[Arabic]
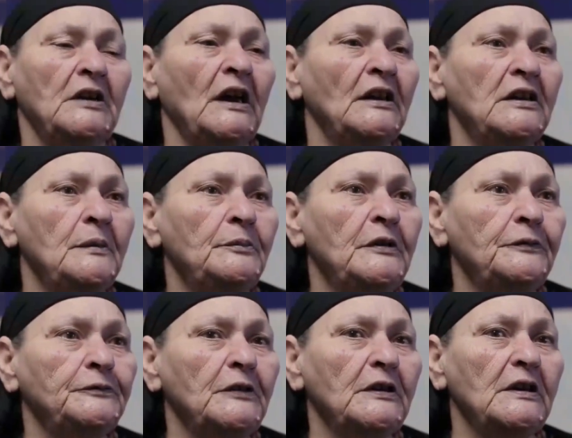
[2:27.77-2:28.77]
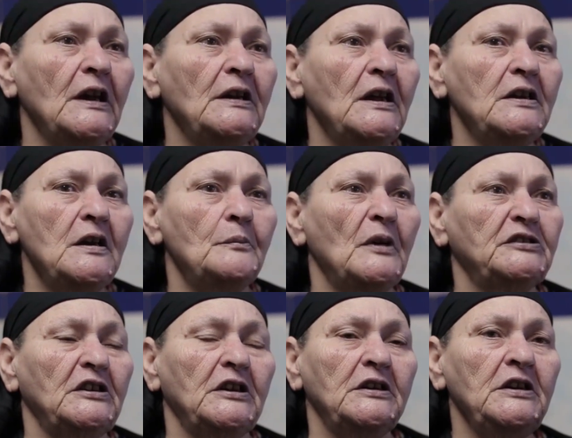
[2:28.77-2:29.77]
تعالى يا ابني افطر قال لا
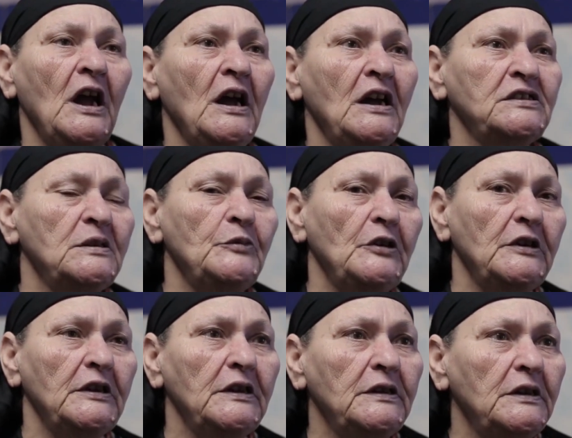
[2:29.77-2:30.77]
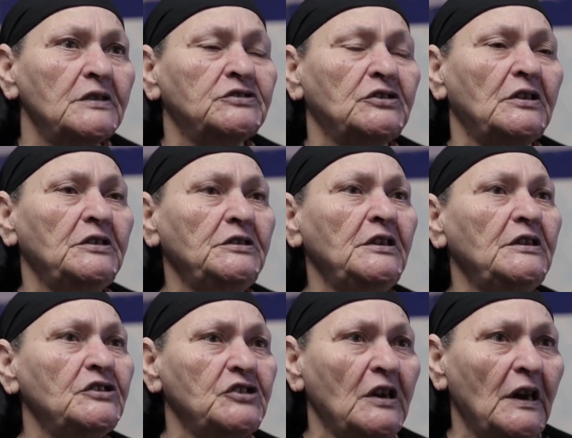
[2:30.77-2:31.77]
يما ده انا رايحه احاسب الايه الصنايعيه
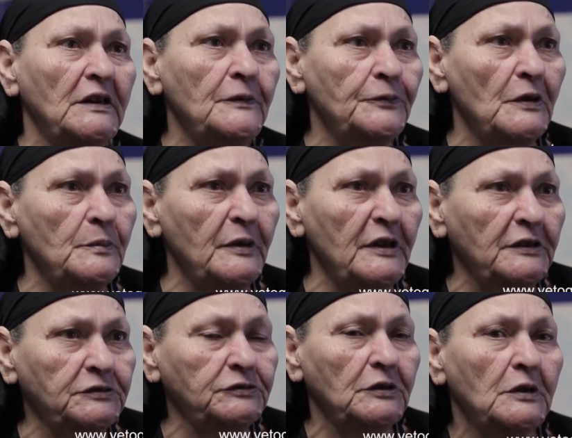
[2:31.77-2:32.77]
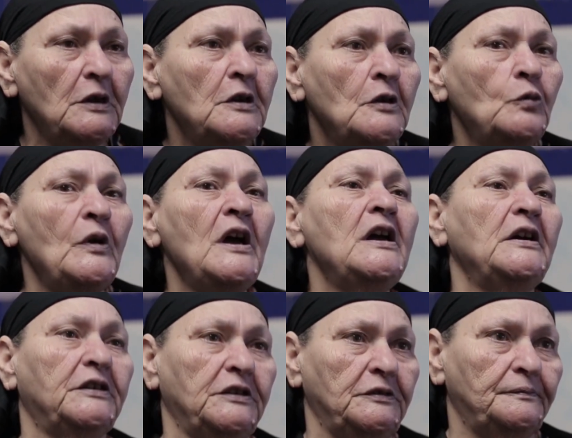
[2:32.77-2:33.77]
اللي شغالين في البيت
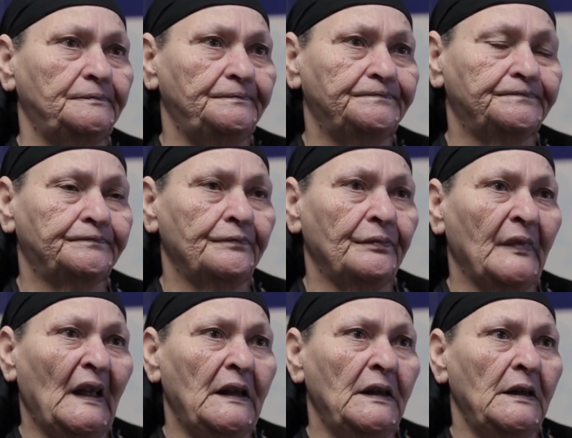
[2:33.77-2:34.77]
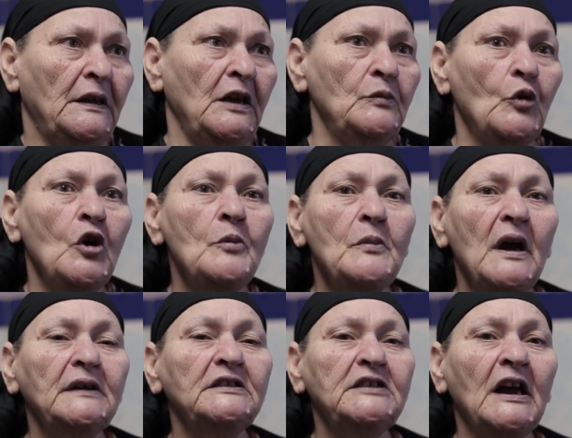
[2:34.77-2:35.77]
وهاجي المهم
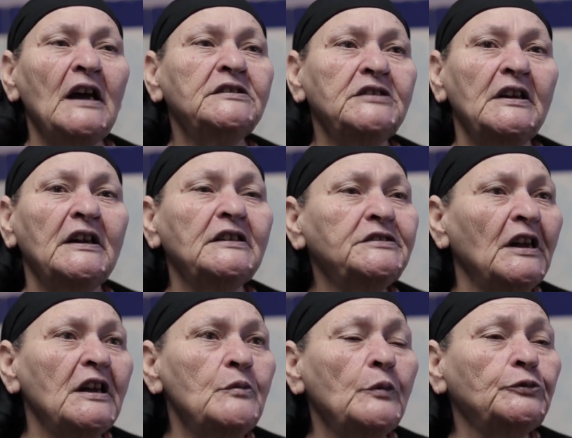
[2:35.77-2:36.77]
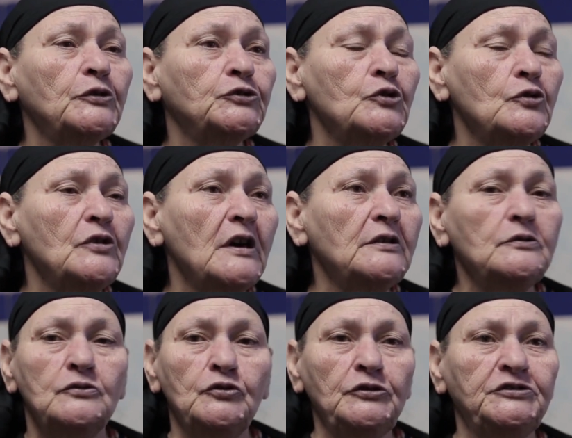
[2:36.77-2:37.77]
انا دخلت انا جاتني غيبوبه السكر
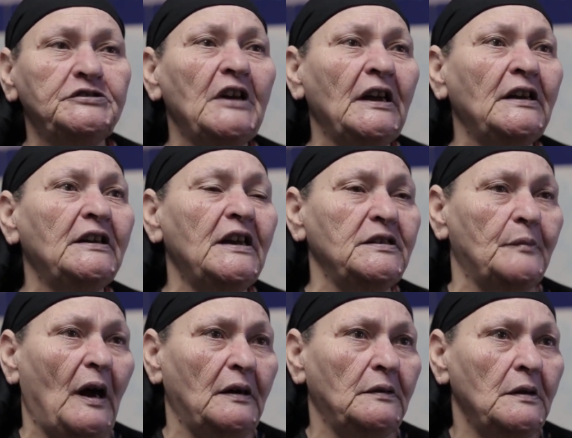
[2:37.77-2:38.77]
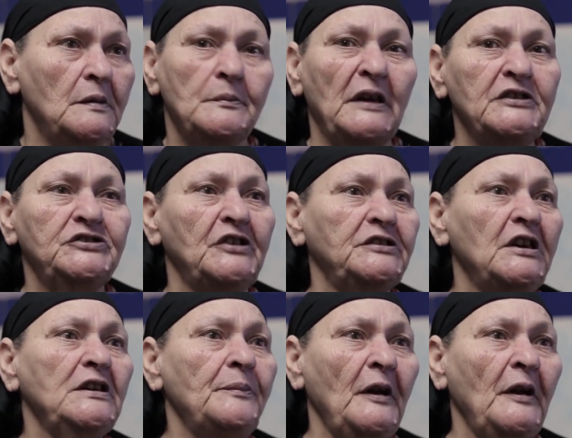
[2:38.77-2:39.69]
ورحت داخله نايمه مانيش دريانه